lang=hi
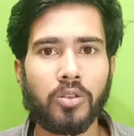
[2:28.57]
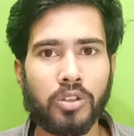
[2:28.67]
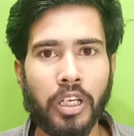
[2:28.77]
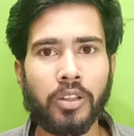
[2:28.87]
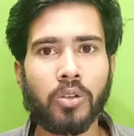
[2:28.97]
तो
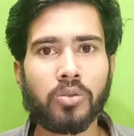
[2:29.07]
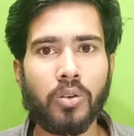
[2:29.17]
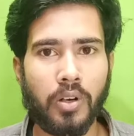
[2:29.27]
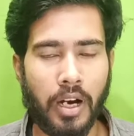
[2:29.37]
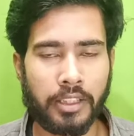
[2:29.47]
चलिए
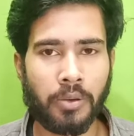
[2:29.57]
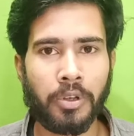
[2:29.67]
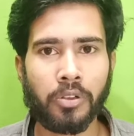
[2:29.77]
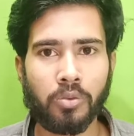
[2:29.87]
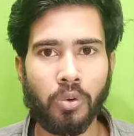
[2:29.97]
दोस्तों आज का
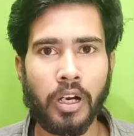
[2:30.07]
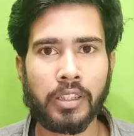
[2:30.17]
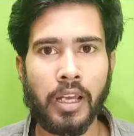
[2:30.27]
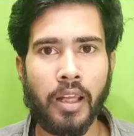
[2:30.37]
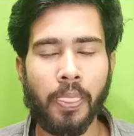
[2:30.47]
वीडियो शुरू
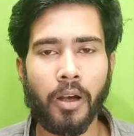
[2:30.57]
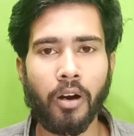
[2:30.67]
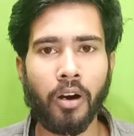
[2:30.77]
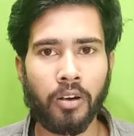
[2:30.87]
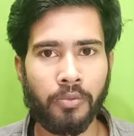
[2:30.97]
करते हैं
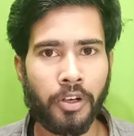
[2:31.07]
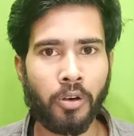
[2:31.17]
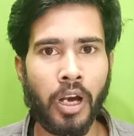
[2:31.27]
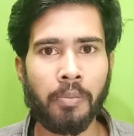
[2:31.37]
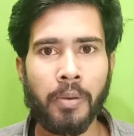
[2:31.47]
और
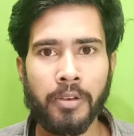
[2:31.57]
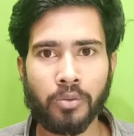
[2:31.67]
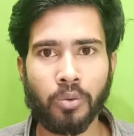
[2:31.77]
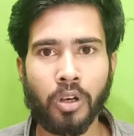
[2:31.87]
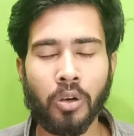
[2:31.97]
वीडियो यहाँ पर मैं
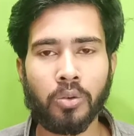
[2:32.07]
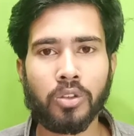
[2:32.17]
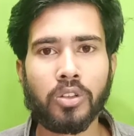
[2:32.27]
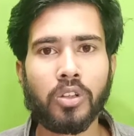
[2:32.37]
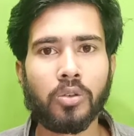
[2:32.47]
शुरू करूँ
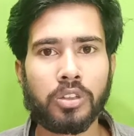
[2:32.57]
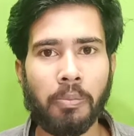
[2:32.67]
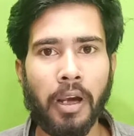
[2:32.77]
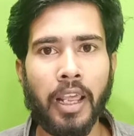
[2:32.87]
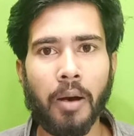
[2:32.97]

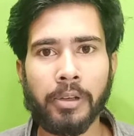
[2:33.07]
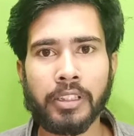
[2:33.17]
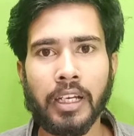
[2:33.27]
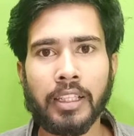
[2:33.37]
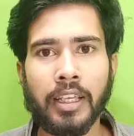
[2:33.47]
उससे पहले
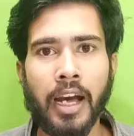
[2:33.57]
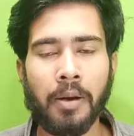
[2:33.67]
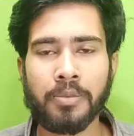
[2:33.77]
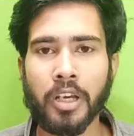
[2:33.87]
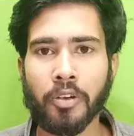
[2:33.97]
हमेशा की तरह
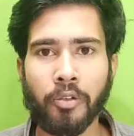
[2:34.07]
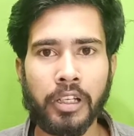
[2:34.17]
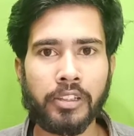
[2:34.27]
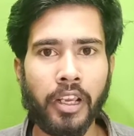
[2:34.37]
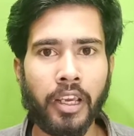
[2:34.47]
आपसे एक
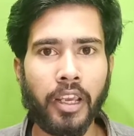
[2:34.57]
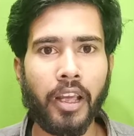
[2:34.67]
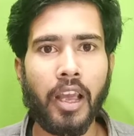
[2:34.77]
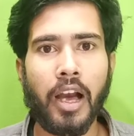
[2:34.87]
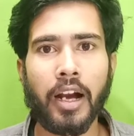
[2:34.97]
रिक्वेस्ट रहेगी
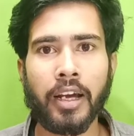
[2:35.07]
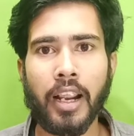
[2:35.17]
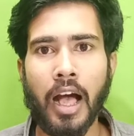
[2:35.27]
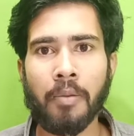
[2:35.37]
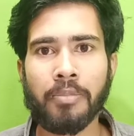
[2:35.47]

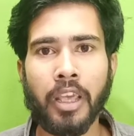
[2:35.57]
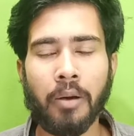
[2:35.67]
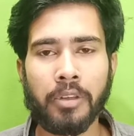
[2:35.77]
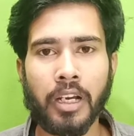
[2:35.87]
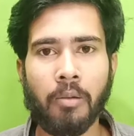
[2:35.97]
अगर आपने
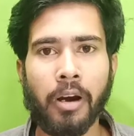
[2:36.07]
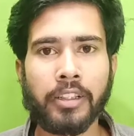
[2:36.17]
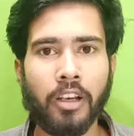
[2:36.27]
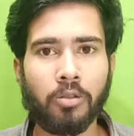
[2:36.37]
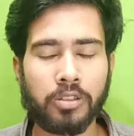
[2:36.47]
अभी तक हमारे
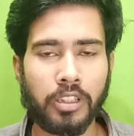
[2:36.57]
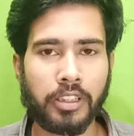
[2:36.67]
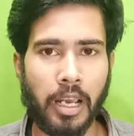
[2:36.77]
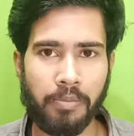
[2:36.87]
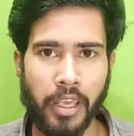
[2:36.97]
चैनल को
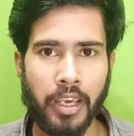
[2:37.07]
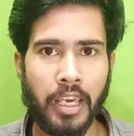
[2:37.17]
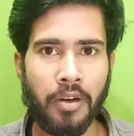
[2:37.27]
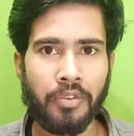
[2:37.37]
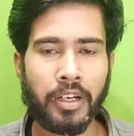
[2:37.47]
सब्सक्राइब नहीं
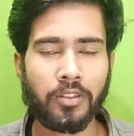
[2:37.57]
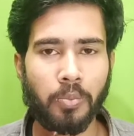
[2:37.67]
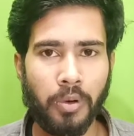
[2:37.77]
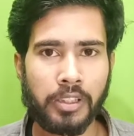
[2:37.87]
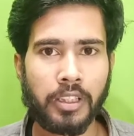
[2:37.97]
किया है फ्रेंड्स
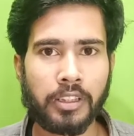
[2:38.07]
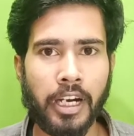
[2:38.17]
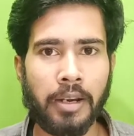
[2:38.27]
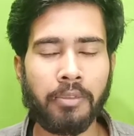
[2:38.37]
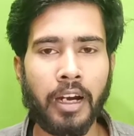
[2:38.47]
तो प्लीज़
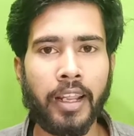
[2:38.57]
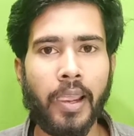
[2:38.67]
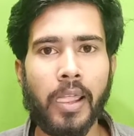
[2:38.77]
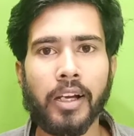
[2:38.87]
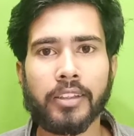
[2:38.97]
सब्सक्राइब कर लें
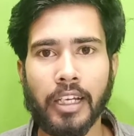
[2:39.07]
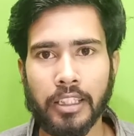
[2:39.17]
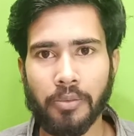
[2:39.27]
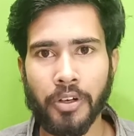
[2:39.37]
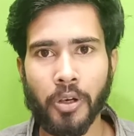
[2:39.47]

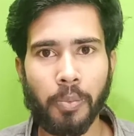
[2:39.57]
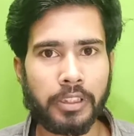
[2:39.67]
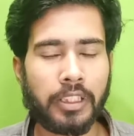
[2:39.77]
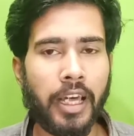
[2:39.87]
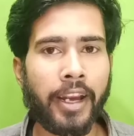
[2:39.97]
साथ ही वीडियो
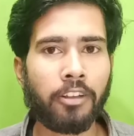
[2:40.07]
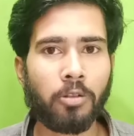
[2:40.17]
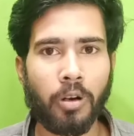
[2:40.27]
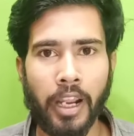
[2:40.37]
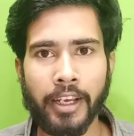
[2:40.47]
पसंद आएगा
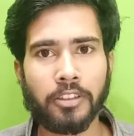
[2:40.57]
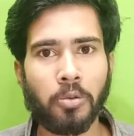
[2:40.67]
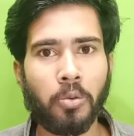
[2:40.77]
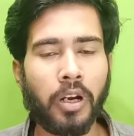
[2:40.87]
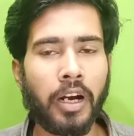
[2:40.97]
तो लाइक
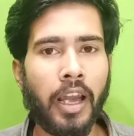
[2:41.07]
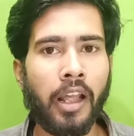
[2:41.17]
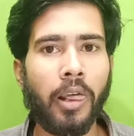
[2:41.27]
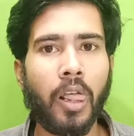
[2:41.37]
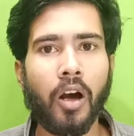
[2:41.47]
ज़रूर करना
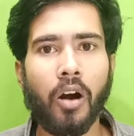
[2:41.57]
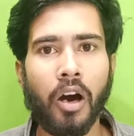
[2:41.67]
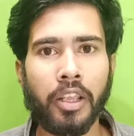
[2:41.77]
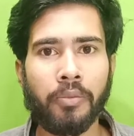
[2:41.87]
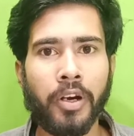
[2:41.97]
है
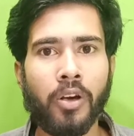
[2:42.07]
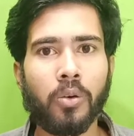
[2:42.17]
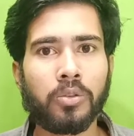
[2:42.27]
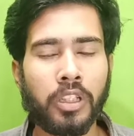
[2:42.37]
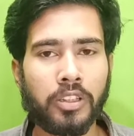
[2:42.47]
और ये वीडियो
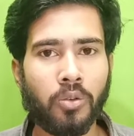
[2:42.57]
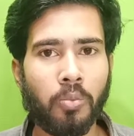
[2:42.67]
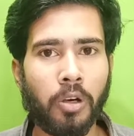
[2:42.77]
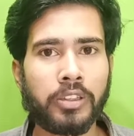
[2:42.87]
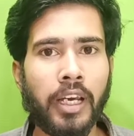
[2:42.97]
उन तक
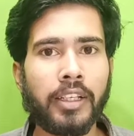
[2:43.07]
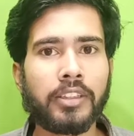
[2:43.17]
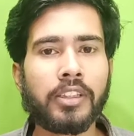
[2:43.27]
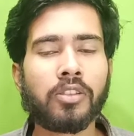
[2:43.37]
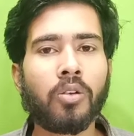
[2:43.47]
ज़रूर पहुँचाएँ
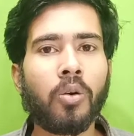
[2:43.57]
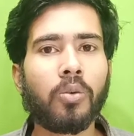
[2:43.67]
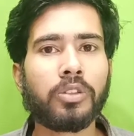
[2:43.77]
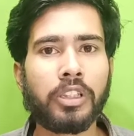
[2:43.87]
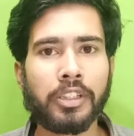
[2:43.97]
जिनको
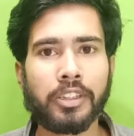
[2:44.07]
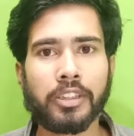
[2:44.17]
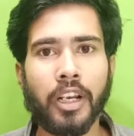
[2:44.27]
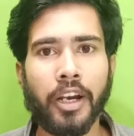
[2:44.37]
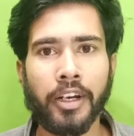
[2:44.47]
जी
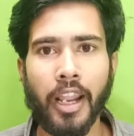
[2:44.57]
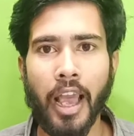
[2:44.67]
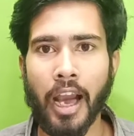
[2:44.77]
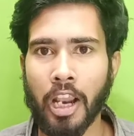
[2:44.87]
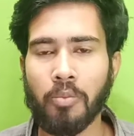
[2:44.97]
से रिलेटेड
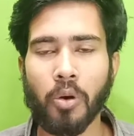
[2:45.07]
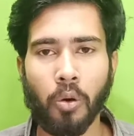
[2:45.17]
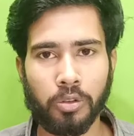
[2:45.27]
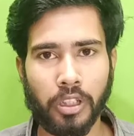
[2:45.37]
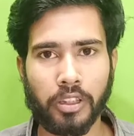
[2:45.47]
हेल्प
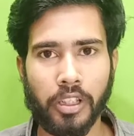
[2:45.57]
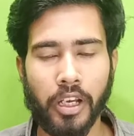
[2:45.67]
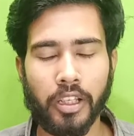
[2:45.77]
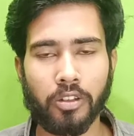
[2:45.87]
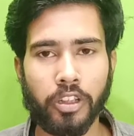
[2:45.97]
हो सकती
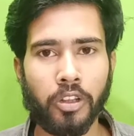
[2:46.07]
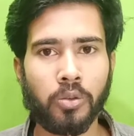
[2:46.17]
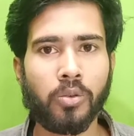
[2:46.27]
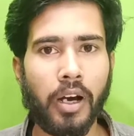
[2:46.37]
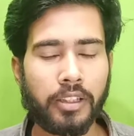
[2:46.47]
है तो चलिए
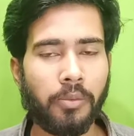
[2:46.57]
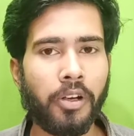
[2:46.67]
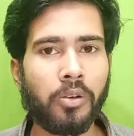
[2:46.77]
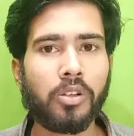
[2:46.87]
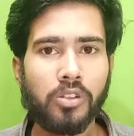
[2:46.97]
दोस्तों आज का
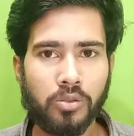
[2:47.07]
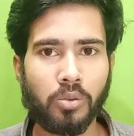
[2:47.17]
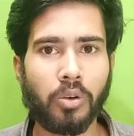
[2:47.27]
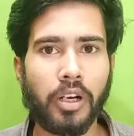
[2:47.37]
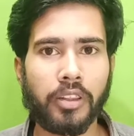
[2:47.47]
वीडियो
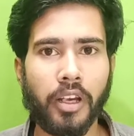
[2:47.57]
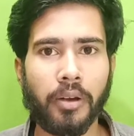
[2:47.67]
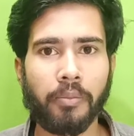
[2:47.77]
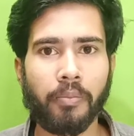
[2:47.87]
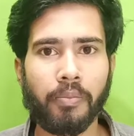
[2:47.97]
शुरू करते हैं